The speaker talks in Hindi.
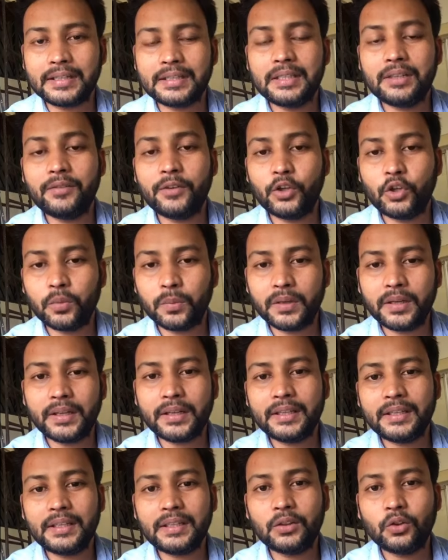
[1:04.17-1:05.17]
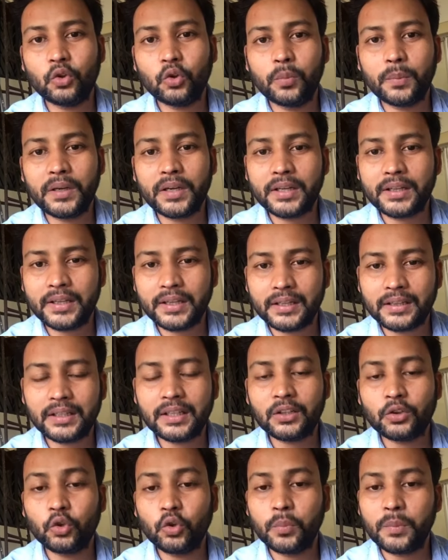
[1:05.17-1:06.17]
ऐसी वीडियो बनेगी दो मिनट के
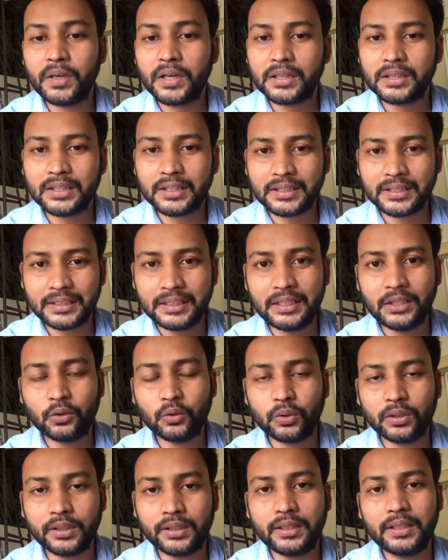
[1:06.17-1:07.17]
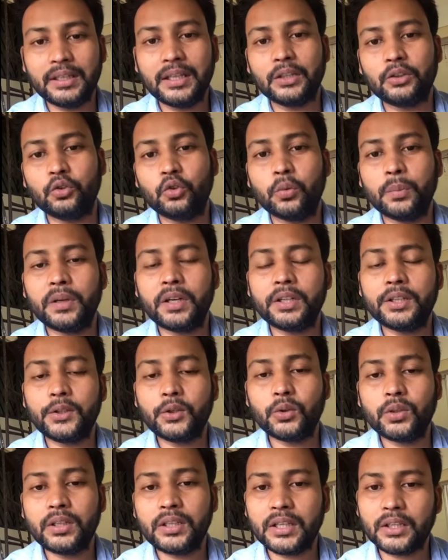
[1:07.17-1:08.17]
अंदर दो मिनट तक ही होंगी या तो दो मिनट की
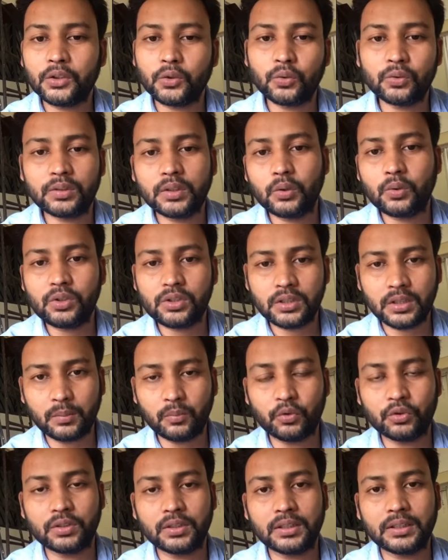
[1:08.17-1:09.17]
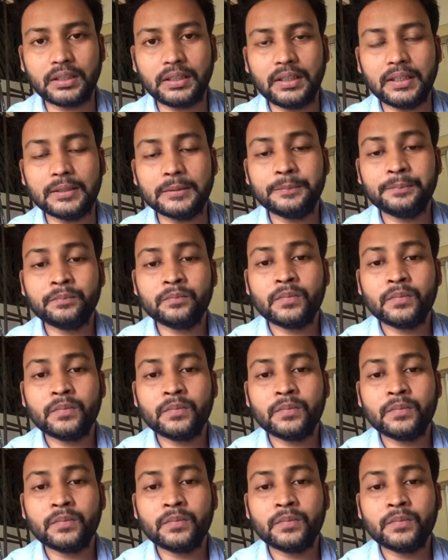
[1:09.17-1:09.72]
होगी या तो उससे कुछ कम हो सकती है